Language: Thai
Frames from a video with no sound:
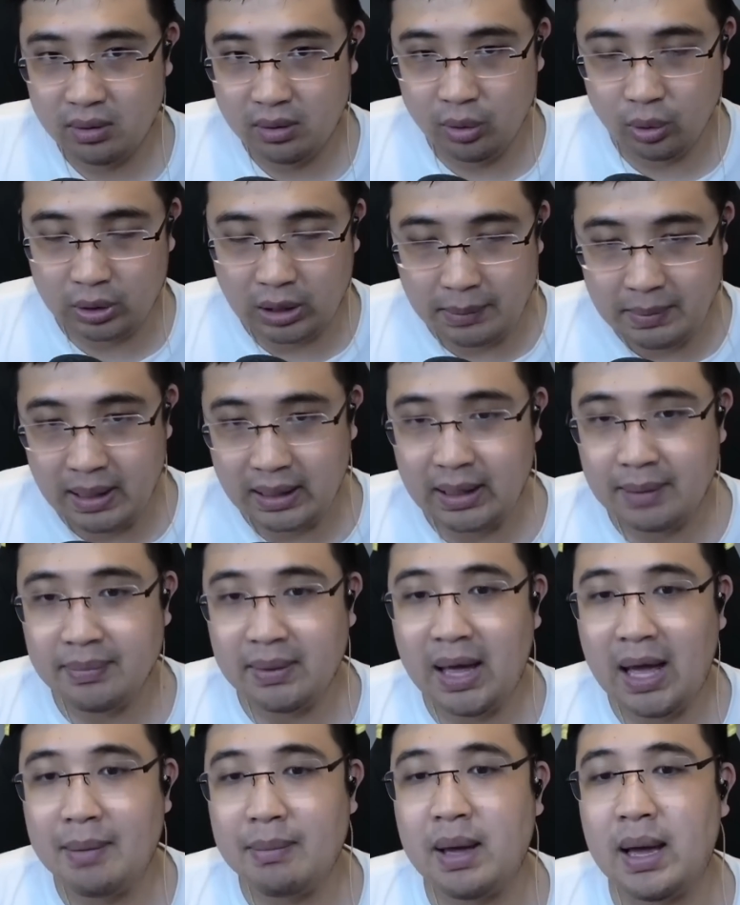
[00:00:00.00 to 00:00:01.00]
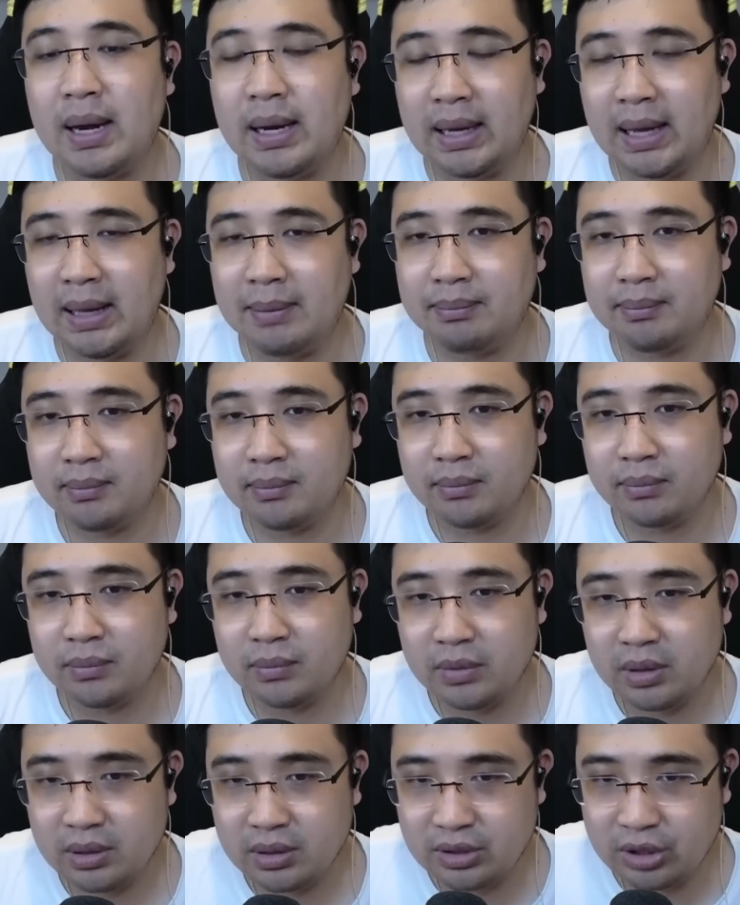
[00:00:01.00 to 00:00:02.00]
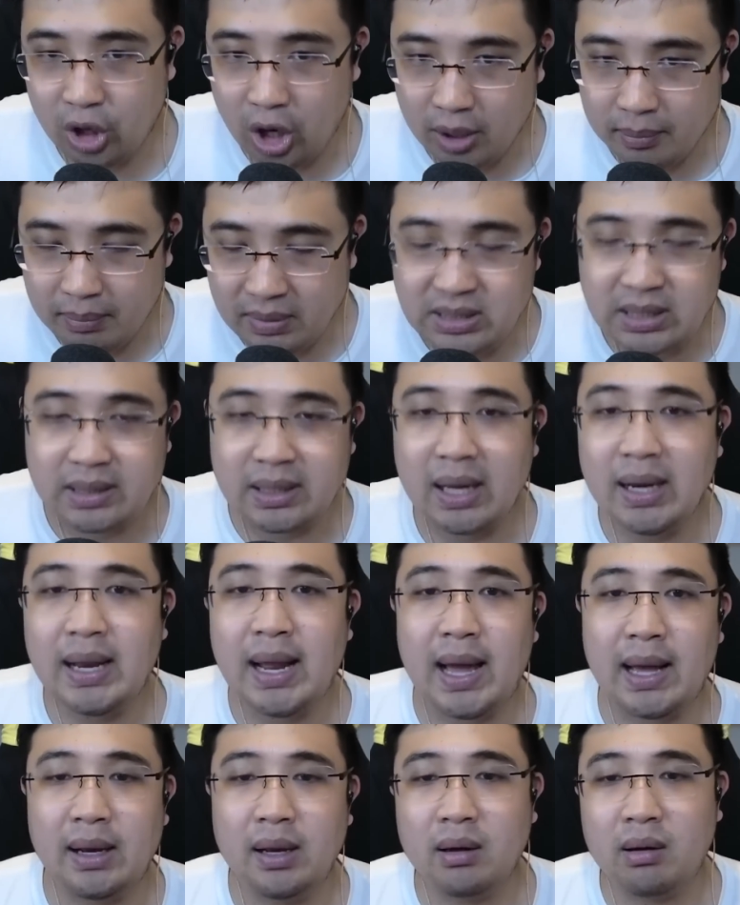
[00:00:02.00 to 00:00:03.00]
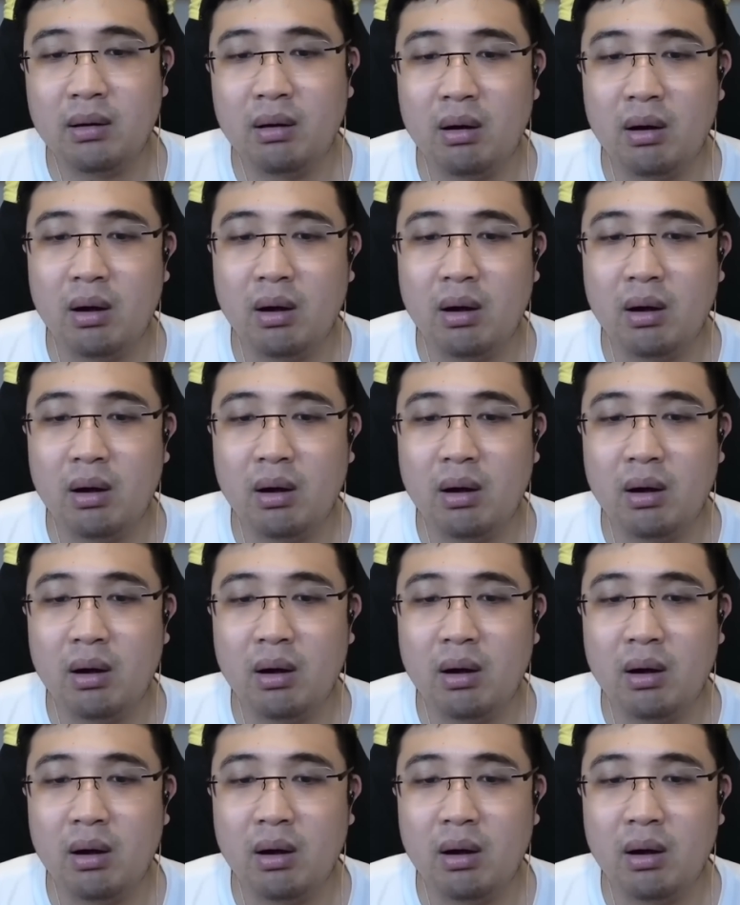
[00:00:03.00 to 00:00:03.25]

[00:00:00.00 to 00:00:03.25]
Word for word: หลุดกับดักล้ำหน้ามานะครับ สอดมาจากด้านหลัง แล้วก็